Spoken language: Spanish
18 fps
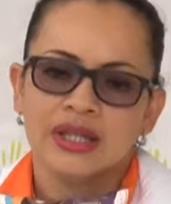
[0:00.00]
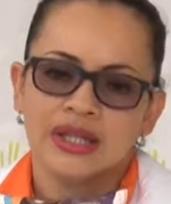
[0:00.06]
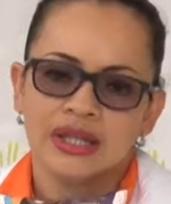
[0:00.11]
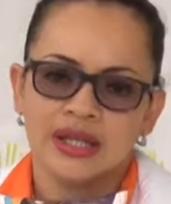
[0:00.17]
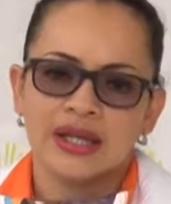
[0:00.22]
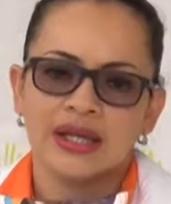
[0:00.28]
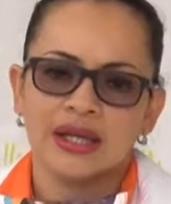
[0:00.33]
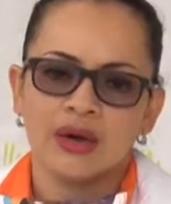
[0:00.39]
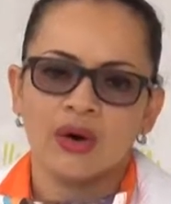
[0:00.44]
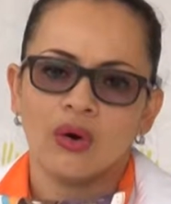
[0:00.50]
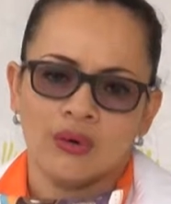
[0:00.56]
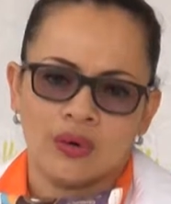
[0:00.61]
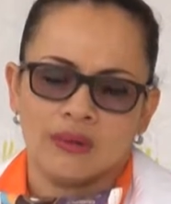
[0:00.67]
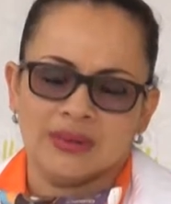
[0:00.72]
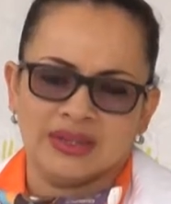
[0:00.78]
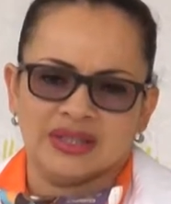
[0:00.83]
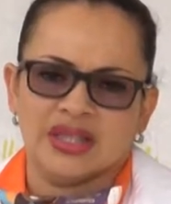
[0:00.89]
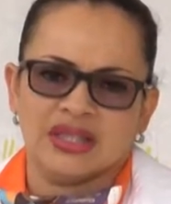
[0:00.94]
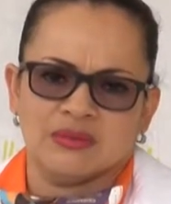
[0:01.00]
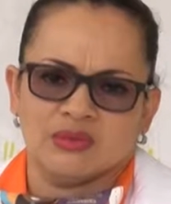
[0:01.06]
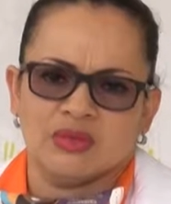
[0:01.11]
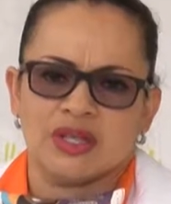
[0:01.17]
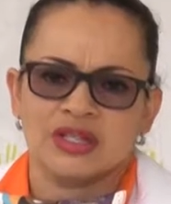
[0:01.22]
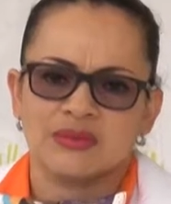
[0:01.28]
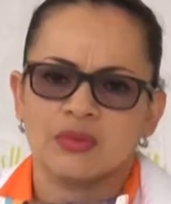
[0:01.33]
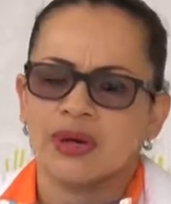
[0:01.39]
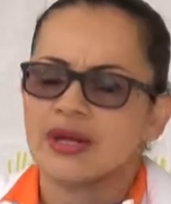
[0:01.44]
y que obviamente las
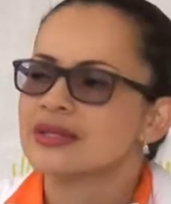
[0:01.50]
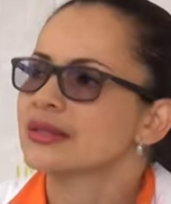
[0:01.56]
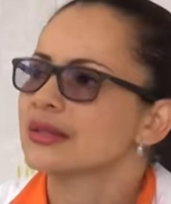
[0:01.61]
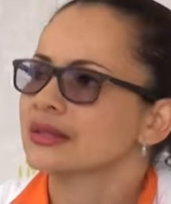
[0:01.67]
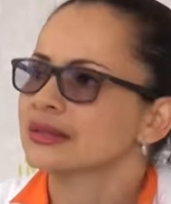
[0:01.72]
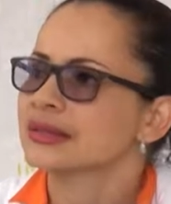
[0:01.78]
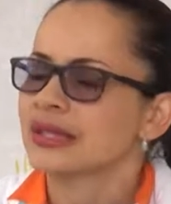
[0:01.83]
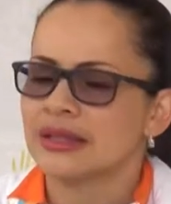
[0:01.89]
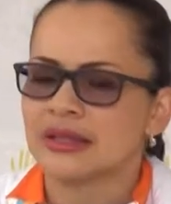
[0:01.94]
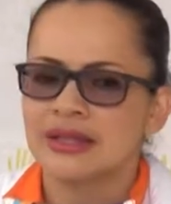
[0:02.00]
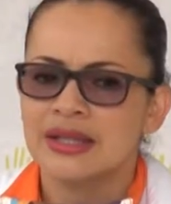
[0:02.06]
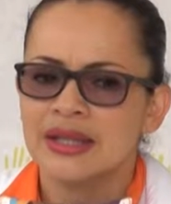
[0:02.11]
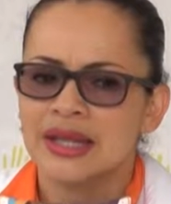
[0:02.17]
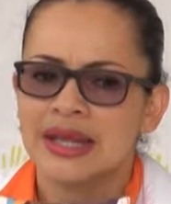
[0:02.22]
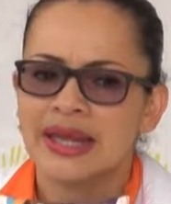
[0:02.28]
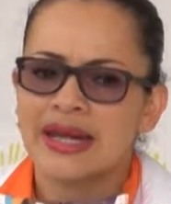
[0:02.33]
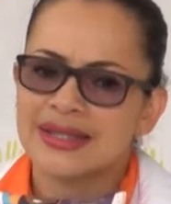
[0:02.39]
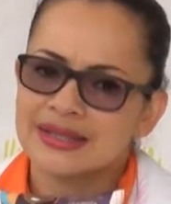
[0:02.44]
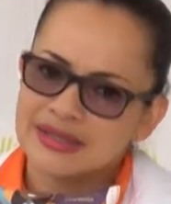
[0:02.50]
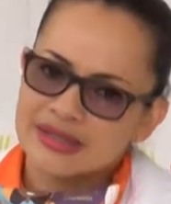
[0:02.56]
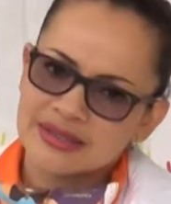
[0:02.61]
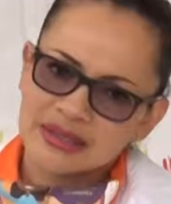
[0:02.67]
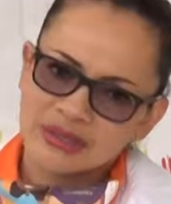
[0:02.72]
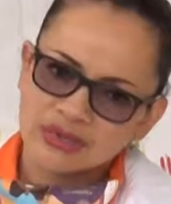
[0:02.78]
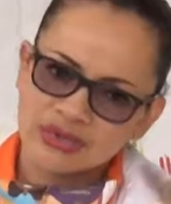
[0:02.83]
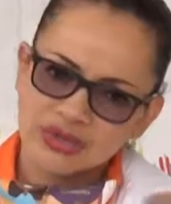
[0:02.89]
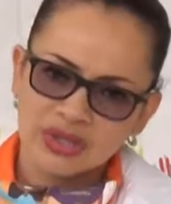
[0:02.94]
mujeres puedan sentir que las
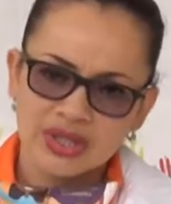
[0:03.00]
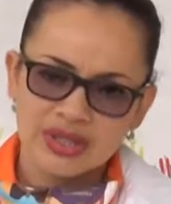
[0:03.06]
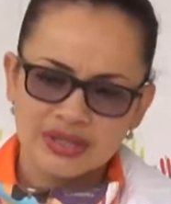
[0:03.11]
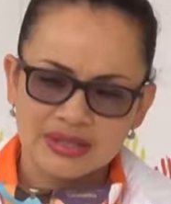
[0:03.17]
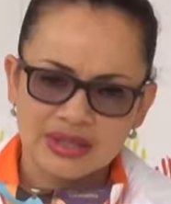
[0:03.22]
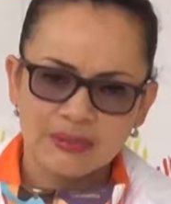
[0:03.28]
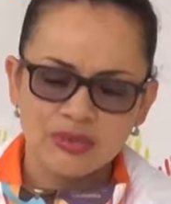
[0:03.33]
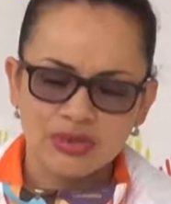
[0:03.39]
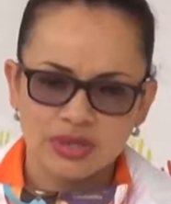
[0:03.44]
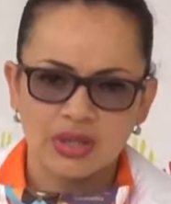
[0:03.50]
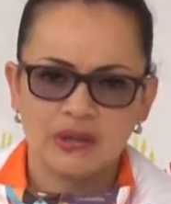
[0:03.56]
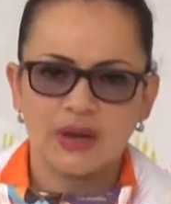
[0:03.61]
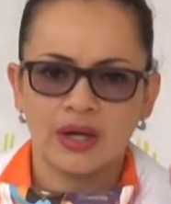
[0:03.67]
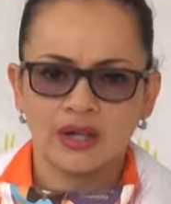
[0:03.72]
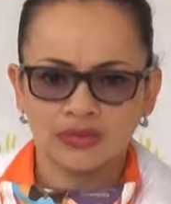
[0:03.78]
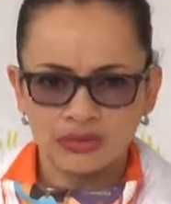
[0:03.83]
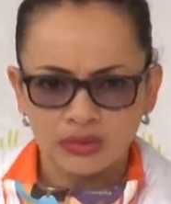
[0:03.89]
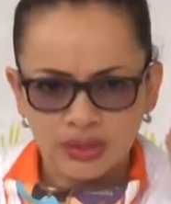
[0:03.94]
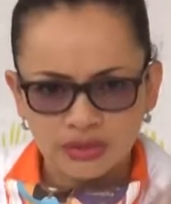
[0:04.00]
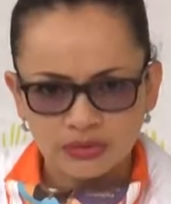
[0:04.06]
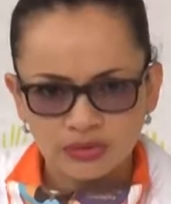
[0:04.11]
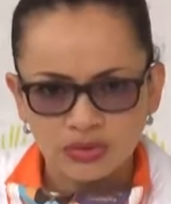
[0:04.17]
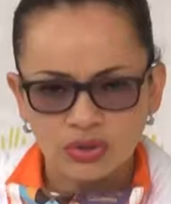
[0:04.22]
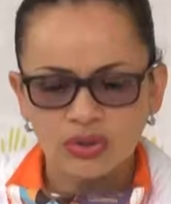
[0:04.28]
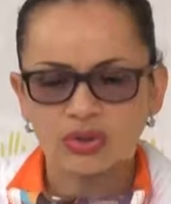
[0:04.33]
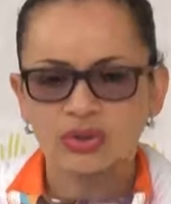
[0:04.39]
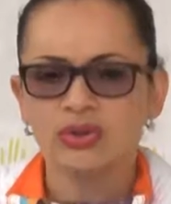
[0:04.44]
instituciones estamos trabajando en
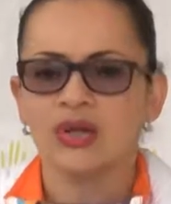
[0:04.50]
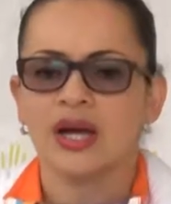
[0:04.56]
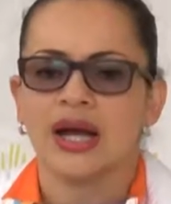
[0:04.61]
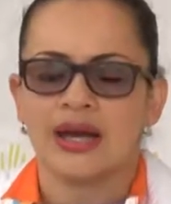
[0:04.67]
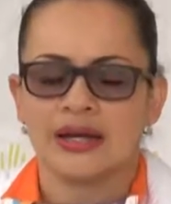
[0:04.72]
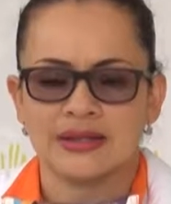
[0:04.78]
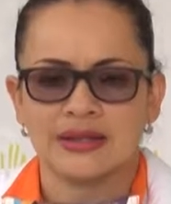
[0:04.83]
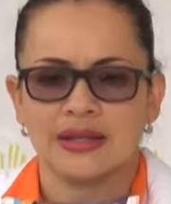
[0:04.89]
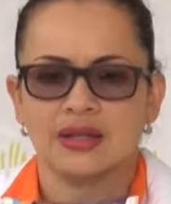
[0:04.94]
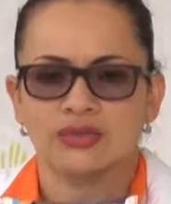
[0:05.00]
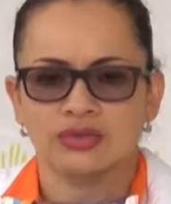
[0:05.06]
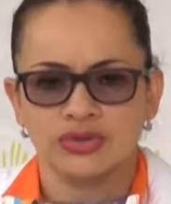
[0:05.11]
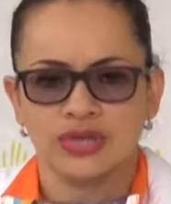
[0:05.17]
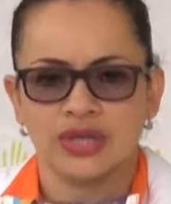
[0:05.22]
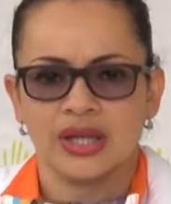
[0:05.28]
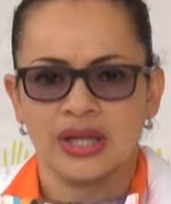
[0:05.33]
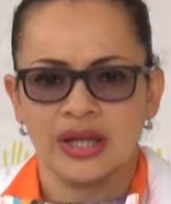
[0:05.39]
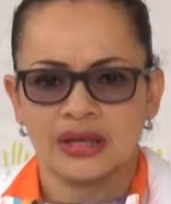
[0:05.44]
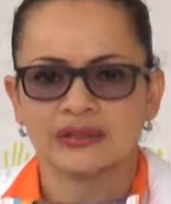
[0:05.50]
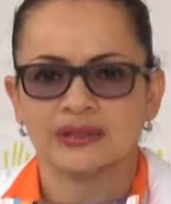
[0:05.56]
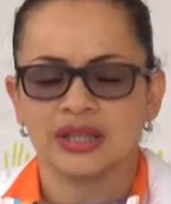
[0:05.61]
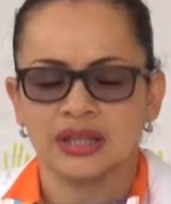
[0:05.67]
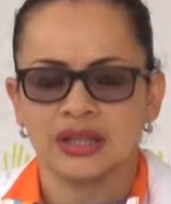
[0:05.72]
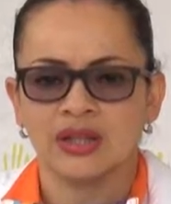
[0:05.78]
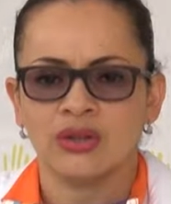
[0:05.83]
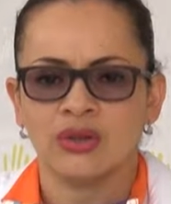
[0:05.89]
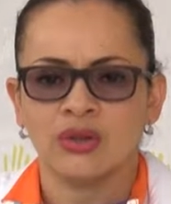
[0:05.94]
torno a esa lucha que han
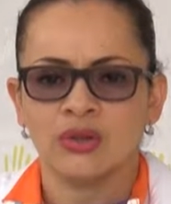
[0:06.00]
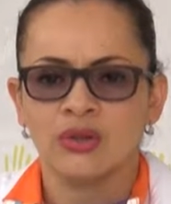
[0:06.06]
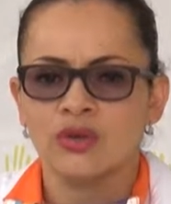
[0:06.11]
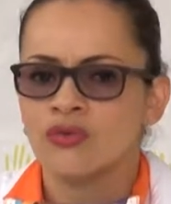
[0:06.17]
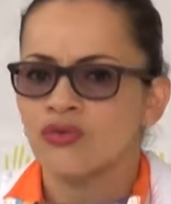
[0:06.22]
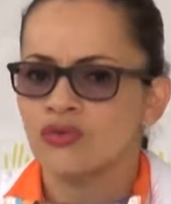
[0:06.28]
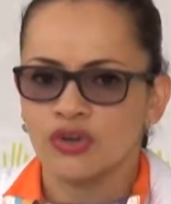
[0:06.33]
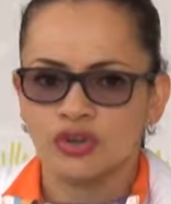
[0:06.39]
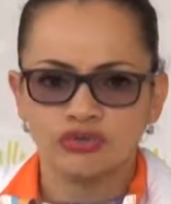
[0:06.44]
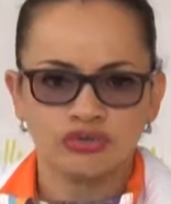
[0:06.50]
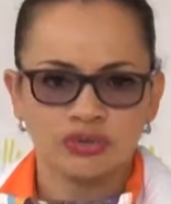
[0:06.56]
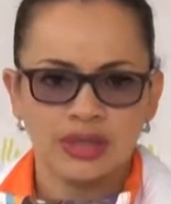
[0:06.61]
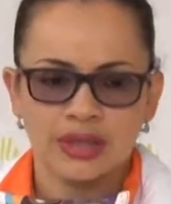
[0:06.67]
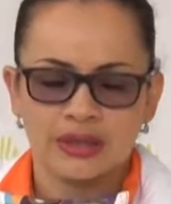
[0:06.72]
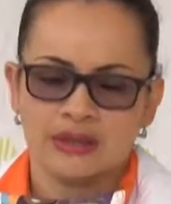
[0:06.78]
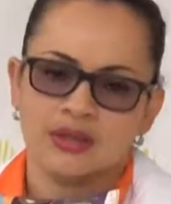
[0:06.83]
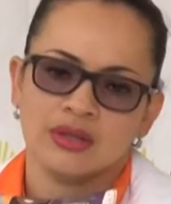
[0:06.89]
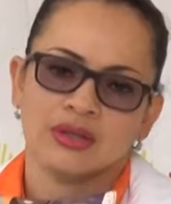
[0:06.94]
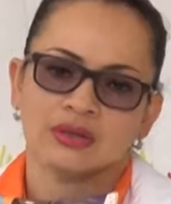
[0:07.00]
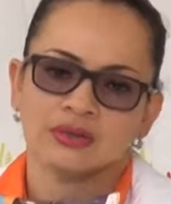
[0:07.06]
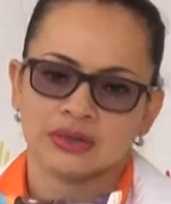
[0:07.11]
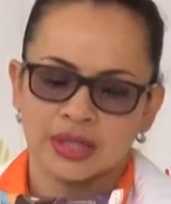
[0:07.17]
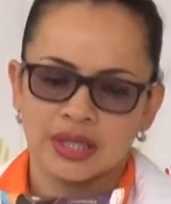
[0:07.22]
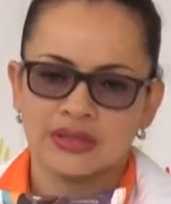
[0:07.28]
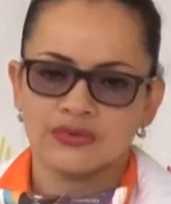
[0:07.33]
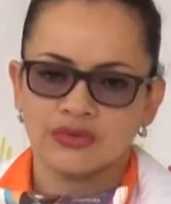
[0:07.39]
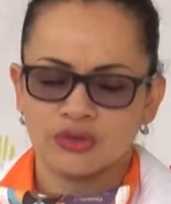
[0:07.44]
tenido frontal
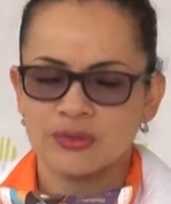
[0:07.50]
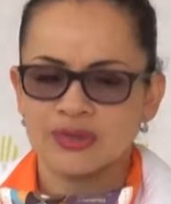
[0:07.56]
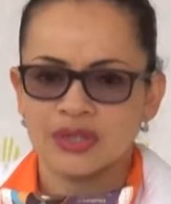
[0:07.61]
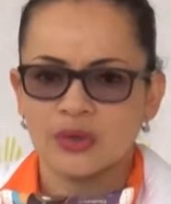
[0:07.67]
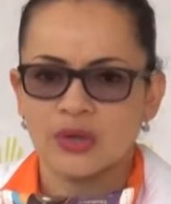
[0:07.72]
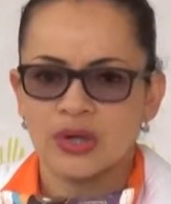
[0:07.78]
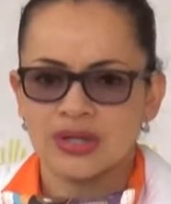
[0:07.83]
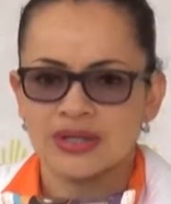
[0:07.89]
contra las formas de